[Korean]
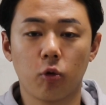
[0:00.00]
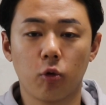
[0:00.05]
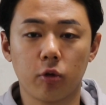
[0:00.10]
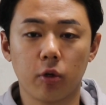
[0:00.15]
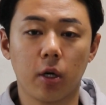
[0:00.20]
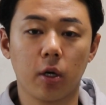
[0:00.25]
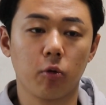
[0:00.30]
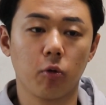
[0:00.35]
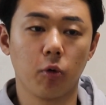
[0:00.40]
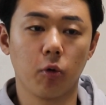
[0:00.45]

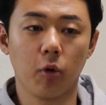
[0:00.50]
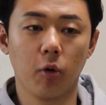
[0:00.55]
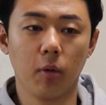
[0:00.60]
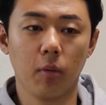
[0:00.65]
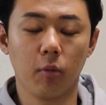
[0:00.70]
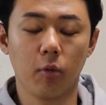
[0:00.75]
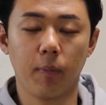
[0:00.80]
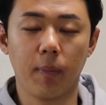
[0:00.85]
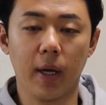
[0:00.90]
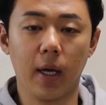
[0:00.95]
고려하고
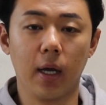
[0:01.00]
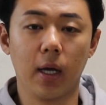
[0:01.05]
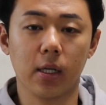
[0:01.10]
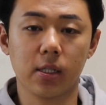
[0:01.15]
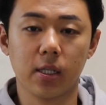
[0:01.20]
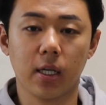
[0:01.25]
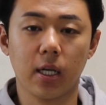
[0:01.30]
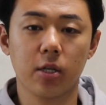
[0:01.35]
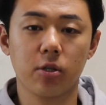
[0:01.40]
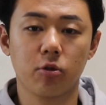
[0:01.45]
뭐 배의
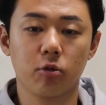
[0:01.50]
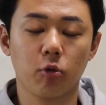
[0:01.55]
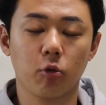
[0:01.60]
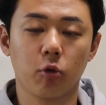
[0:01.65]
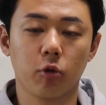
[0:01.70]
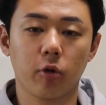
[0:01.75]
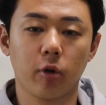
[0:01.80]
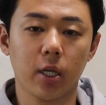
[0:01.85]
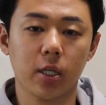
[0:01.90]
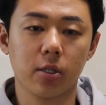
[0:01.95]
스케줄도
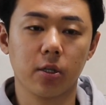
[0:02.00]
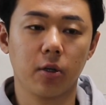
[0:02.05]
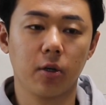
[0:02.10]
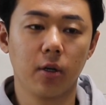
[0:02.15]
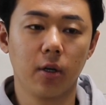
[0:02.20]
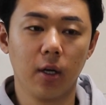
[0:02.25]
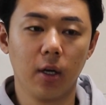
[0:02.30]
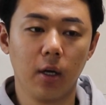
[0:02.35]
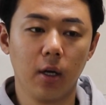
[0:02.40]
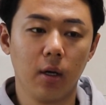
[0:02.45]

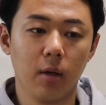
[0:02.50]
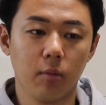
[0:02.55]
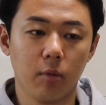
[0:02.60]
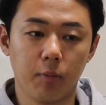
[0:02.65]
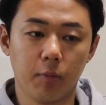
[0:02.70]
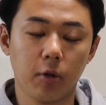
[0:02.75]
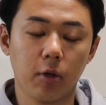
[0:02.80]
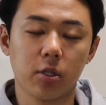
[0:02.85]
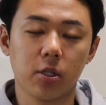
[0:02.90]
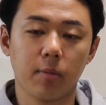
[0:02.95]
고려해서 뭐
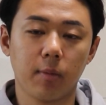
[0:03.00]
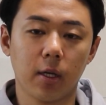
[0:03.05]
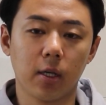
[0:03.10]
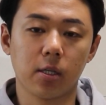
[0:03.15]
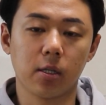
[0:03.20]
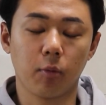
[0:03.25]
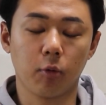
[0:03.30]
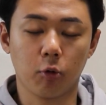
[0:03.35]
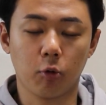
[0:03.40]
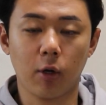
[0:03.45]
플러스
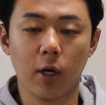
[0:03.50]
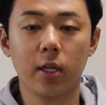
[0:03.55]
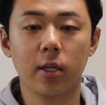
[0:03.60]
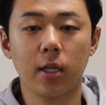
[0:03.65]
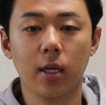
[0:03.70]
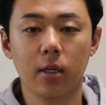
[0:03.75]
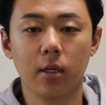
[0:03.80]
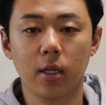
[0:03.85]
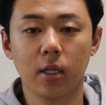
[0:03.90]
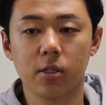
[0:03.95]
마이너스 보통 한
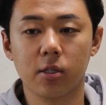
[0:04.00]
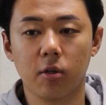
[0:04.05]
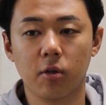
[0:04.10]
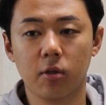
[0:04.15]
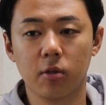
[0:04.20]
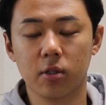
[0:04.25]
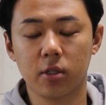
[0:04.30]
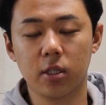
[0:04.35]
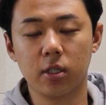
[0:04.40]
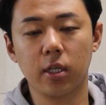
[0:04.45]
달을
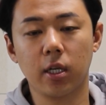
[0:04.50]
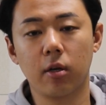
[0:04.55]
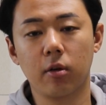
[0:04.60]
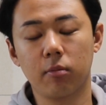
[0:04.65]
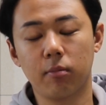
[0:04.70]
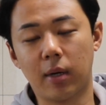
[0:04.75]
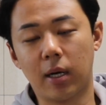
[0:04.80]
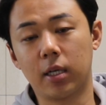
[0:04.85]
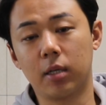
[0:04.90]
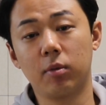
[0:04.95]
해서
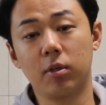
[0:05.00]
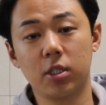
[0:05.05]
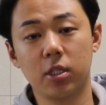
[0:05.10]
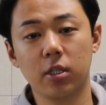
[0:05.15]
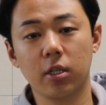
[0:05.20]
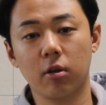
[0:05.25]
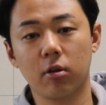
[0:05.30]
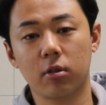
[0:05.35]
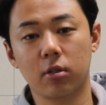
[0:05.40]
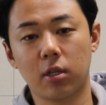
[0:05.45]
7개월 많으면
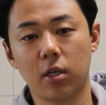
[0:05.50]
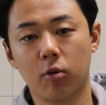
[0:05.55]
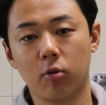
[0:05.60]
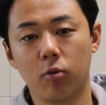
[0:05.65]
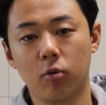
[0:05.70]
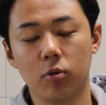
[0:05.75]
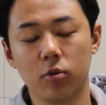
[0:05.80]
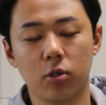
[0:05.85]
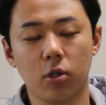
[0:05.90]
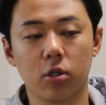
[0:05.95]
7개월을
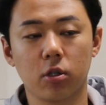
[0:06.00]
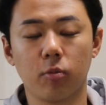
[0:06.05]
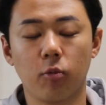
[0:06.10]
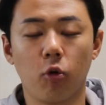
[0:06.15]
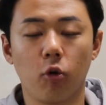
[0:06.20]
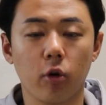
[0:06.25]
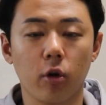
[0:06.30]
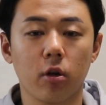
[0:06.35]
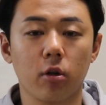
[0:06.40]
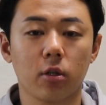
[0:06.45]
타고 적으면
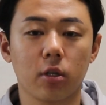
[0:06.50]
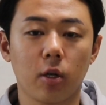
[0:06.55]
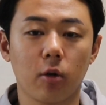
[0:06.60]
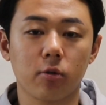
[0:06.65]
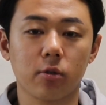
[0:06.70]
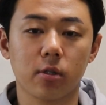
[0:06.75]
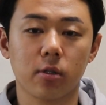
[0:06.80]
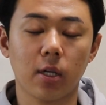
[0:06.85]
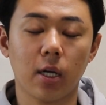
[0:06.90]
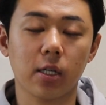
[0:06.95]
5개월을 타고
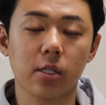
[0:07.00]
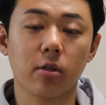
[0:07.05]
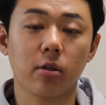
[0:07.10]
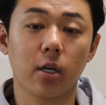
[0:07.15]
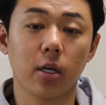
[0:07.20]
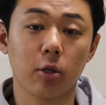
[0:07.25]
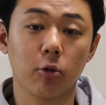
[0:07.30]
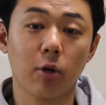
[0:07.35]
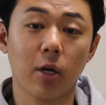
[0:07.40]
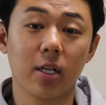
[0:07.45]

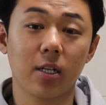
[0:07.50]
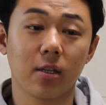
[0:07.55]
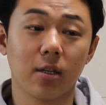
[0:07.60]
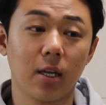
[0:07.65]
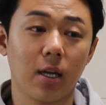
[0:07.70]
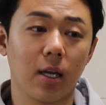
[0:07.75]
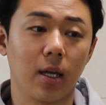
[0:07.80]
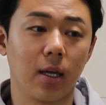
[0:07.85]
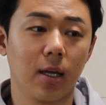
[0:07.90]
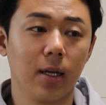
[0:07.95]
하선하기도
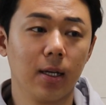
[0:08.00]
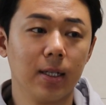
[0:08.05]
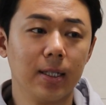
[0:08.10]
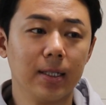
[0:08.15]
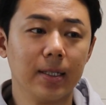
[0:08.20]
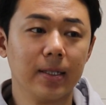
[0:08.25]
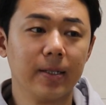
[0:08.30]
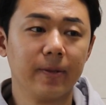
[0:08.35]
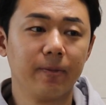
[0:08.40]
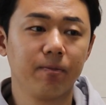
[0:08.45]
하는데
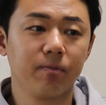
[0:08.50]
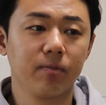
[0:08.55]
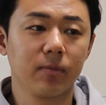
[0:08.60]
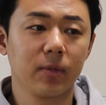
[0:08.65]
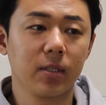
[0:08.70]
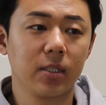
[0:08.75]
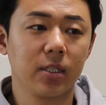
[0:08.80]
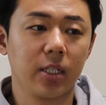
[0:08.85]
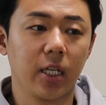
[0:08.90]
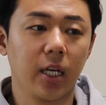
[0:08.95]

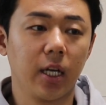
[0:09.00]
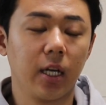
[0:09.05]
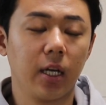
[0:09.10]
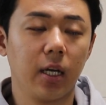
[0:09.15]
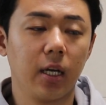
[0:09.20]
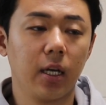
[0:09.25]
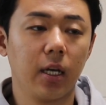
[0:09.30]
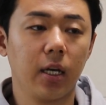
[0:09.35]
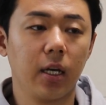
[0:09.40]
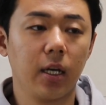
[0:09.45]

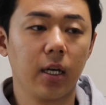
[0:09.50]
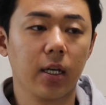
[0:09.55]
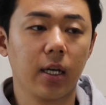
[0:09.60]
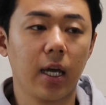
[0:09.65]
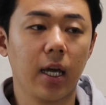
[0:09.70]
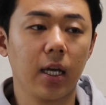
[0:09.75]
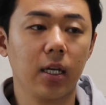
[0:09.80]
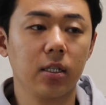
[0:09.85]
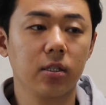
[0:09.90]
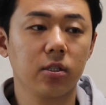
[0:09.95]
제
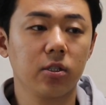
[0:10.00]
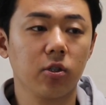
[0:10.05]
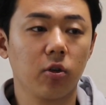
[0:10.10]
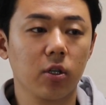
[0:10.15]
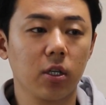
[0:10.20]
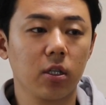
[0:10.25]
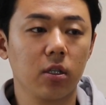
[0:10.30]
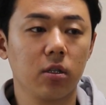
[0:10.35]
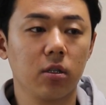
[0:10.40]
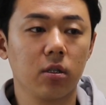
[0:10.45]

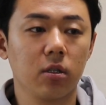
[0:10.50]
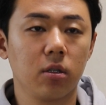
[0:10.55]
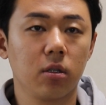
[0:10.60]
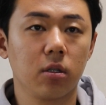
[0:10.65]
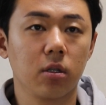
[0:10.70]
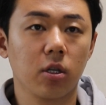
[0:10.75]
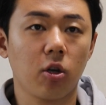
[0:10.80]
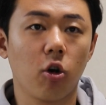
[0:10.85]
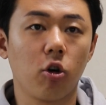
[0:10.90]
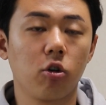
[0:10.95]

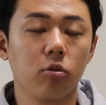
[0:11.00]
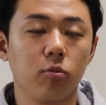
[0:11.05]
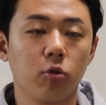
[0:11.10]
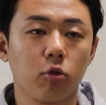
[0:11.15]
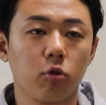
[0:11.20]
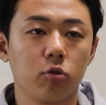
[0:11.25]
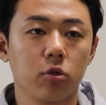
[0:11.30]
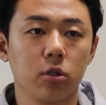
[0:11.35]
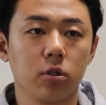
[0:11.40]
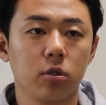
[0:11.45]
개인적인
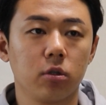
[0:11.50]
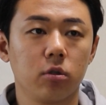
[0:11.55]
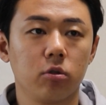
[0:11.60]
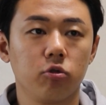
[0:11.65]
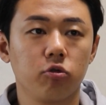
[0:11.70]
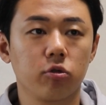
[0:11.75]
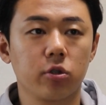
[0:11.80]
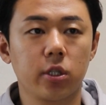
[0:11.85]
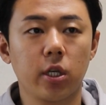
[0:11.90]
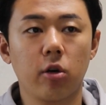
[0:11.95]
경험으로는
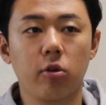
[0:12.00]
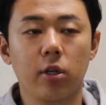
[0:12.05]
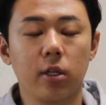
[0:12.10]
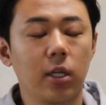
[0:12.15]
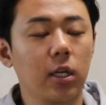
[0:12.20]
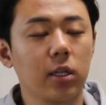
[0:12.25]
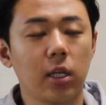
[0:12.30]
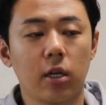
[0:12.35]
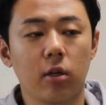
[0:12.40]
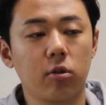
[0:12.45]
6개월에
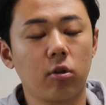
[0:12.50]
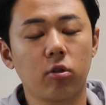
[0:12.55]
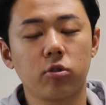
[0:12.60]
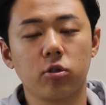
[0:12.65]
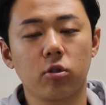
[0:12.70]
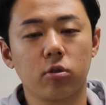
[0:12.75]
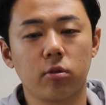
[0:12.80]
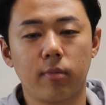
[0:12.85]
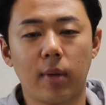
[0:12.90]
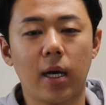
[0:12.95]
딱 내렸던
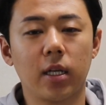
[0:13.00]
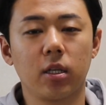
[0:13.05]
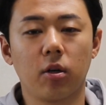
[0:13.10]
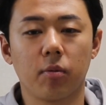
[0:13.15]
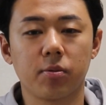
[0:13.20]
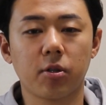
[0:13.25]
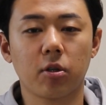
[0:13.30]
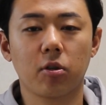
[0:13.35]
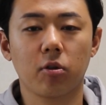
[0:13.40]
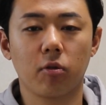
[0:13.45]
적은 많이
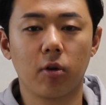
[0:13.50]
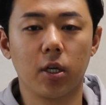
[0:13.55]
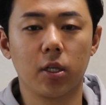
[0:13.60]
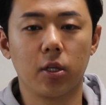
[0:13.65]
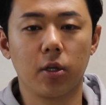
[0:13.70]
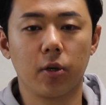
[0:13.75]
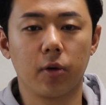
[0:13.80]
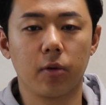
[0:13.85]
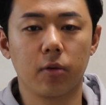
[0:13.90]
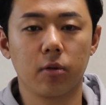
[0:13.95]
없었던 것
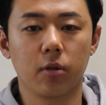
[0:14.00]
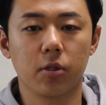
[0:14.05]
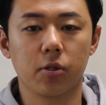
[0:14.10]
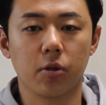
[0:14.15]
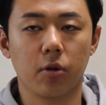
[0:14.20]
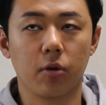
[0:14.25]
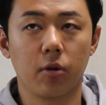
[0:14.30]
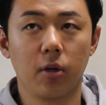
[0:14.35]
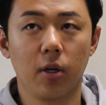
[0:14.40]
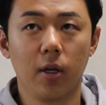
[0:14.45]
같아요.
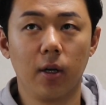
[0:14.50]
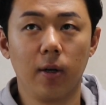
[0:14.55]
그래서